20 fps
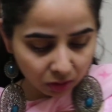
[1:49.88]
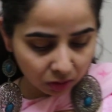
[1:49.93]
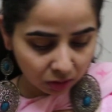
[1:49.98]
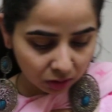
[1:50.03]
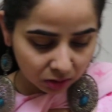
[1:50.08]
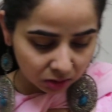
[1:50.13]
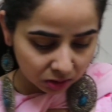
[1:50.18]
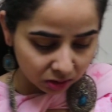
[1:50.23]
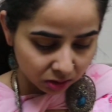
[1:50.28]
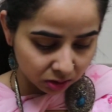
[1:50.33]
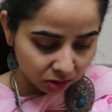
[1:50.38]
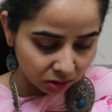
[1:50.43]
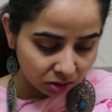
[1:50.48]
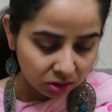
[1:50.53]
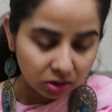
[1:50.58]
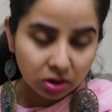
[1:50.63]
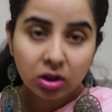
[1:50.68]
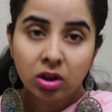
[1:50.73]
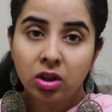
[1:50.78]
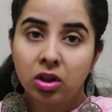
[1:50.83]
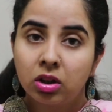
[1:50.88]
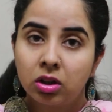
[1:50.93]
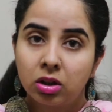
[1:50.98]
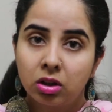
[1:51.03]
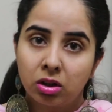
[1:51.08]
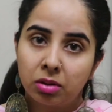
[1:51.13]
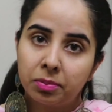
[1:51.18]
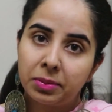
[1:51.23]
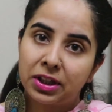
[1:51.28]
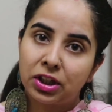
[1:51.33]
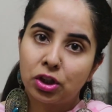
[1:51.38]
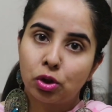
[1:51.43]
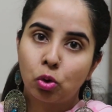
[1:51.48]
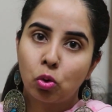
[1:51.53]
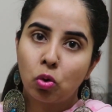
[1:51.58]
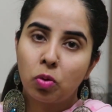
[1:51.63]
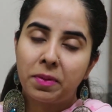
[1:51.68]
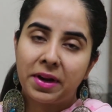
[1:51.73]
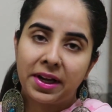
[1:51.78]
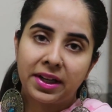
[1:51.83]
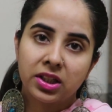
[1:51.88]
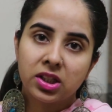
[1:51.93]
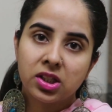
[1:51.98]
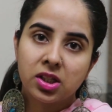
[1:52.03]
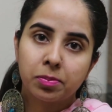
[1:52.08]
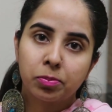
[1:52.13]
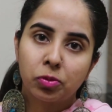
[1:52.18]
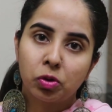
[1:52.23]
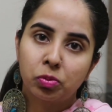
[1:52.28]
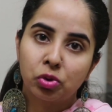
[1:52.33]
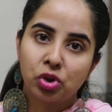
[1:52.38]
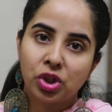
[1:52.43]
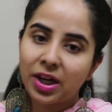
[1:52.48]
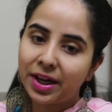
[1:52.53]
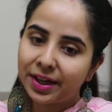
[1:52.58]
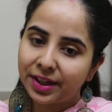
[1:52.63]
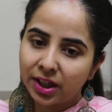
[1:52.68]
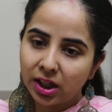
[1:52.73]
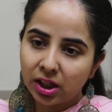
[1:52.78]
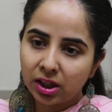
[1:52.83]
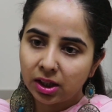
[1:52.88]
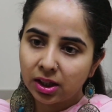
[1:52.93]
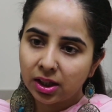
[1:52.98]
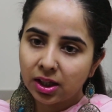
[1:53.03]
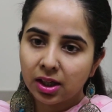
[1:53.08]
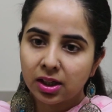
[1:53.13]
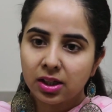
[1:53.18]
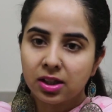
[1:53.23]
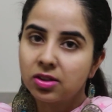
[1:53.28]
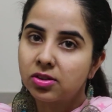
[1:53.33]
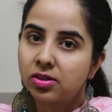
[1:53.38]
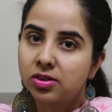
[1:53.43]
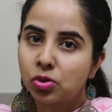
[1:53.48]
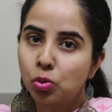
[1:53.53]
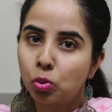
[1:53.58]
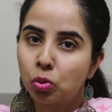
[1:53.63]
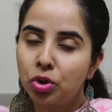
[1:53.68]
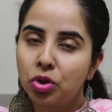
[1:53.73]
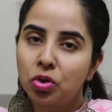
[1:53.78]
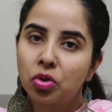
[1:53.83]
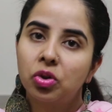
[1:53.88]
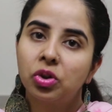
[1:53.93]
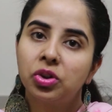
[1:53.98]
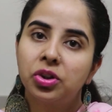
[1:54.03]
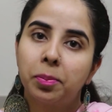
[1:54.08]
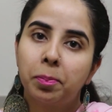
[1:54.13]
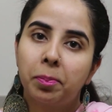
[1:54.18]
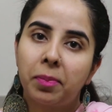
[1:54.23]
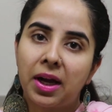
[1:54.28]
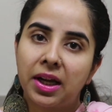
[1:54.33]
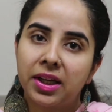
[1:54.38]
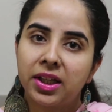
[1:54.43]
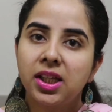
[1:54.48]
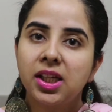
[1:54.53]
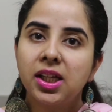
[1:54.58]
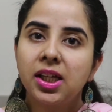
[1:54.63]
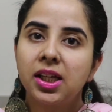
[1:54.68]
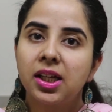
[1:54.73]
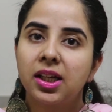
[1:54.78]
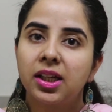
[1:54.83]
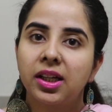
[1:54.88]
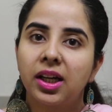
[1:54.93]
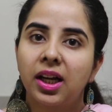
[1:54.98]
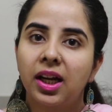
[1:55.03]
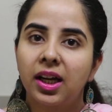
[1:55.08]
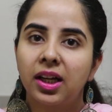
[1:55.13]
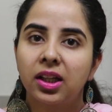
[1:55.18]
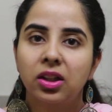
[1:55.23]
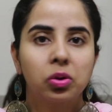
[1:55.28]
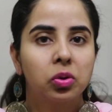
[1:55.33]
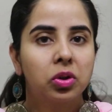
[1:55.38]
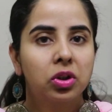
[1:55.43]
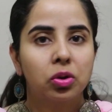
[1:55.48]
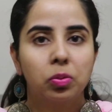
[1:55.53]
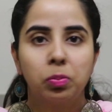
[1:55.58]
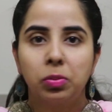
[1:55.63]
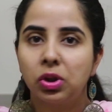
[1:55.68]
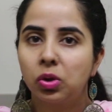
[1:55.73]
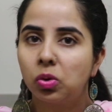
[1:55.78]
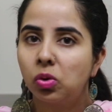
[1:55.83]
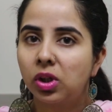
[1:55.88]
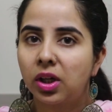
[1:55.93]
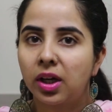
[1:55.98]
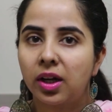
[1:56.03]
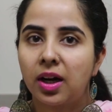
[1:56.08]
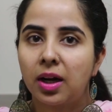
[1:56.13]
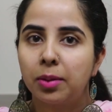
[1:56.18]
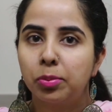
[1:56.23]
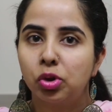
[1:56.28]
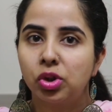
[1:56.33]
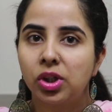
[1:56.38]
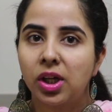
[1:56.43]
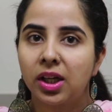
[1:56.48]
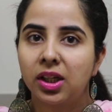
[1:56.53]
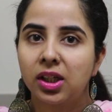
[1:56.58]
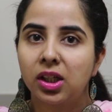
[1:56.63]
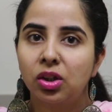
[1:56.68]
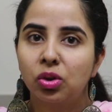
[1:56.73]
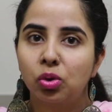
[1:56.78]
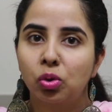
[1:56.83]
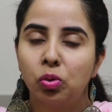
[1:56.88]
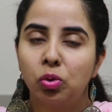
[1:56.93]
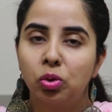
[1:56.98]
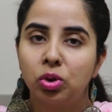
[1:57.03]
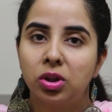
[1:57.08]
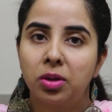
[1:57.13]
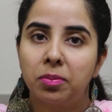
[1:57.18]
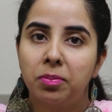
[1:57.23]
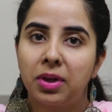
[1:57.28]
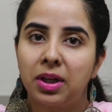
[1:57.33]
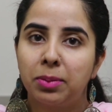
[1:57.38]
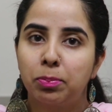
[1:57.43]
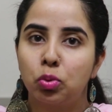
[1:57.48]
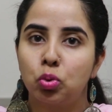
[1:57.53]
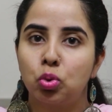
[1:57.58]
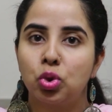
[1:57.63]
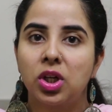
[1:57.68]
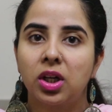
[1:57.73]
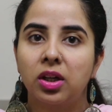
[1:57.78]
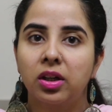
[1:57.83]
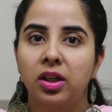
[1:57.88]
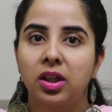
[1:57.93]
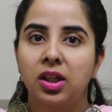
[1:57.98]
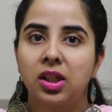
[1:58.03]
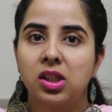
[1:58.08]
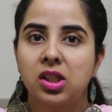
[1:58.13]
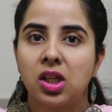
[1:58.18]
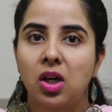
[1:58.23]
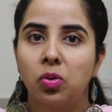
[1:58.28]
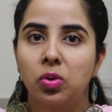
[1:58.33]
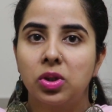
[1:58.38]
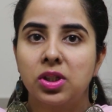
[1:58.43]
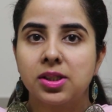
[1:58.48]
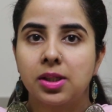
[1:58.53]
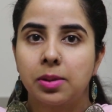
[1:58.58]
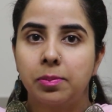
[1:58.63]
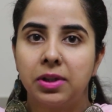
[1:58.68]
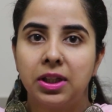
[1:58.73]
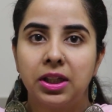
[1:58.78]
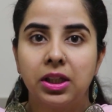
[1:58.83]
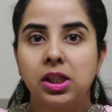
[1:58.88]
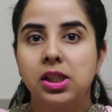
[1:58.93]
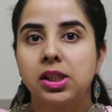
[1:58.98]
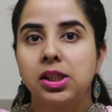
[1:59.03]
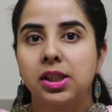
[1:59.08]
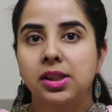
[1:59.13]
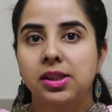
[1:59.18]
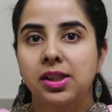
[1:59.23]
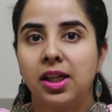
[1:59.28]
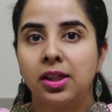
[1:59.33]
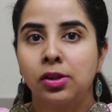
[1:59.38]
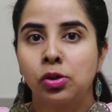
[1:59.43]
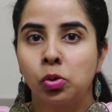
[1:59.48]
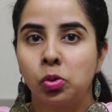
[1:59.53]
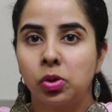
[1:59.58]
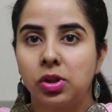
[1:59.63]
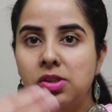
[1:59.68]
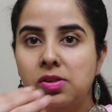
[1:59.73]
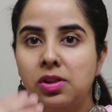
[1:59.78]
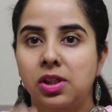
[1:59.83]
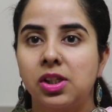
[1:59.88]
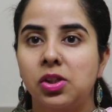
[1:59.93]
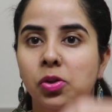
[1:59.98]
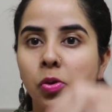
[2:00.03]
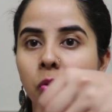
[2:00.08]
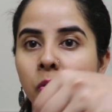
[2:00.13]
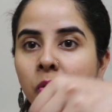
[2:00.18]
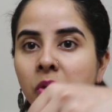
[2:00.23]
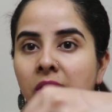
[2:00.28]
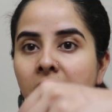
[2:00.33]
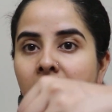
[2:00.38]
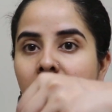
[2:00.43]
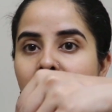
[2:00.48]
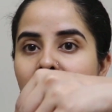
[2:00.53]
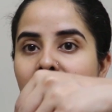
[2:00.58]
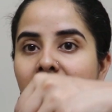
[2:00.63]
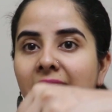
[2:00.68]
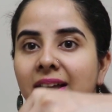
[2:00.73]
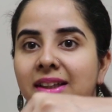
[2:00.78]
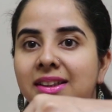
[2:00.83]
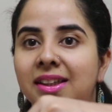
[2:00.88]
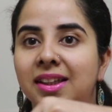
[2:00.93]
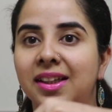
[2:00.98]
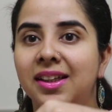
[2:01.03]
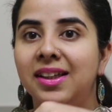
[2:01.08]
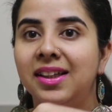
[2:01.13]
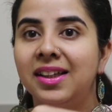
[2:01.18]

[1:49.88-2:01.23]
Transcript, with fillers: और मैंने दो पहनी जब तो मुझे आइडिया लग गया कि इस चूड़ियों को जब पानी ही लग रहा है तो ये तो बिल्कुल ख़राब हो जा रही हैं तो जब मैं पूजा करने जाऊंगी सब लेडीज़ के साथ तो इसकी तो ऐसे